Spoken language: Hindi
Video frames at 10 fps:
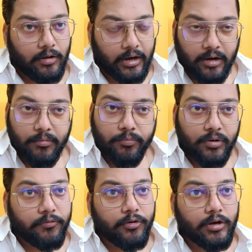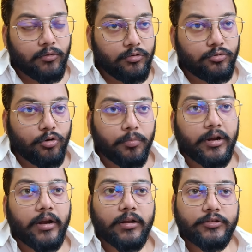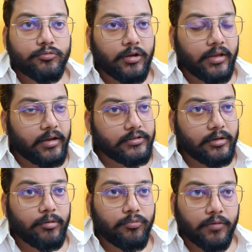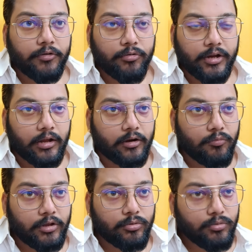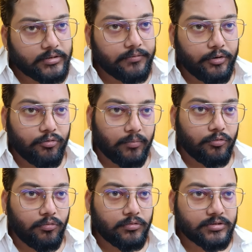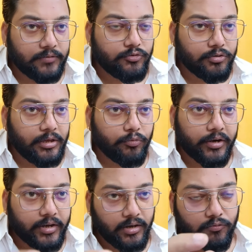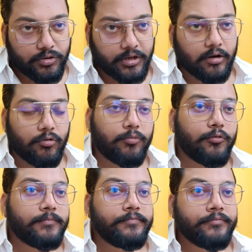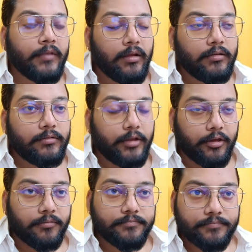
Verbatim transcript: अगर मैं पूरा वीडियो डालूँ तो कॉपीराइट का इशू आ जाएगा इसलिए मैं पूरा वीडियो नहीं डाल रहा हूँ मैं थोड़ा सा वीडियो आपको सिर्फ जो की पॉइंट है ना वो दिखा रहा हूँ आपको देखिए